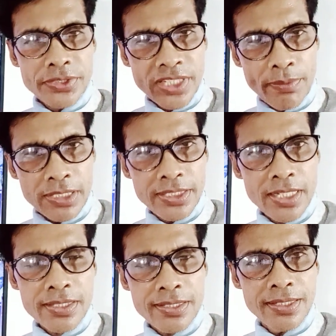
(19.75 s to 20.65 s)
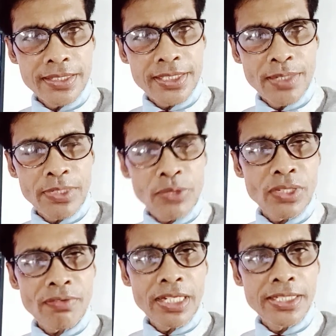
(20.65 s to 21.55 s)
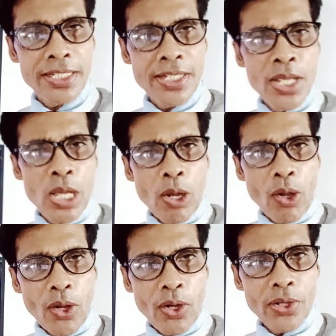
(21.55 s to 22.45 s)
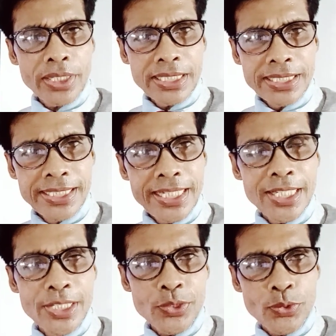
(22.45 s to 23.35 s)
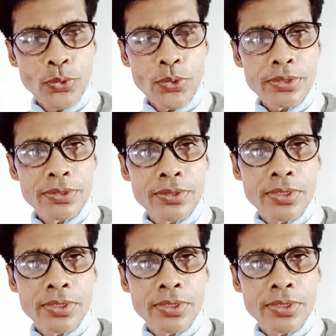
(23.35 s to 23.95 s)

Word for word: ज़बरदस्त रिकवरी होने वाली है और ये स्टॉक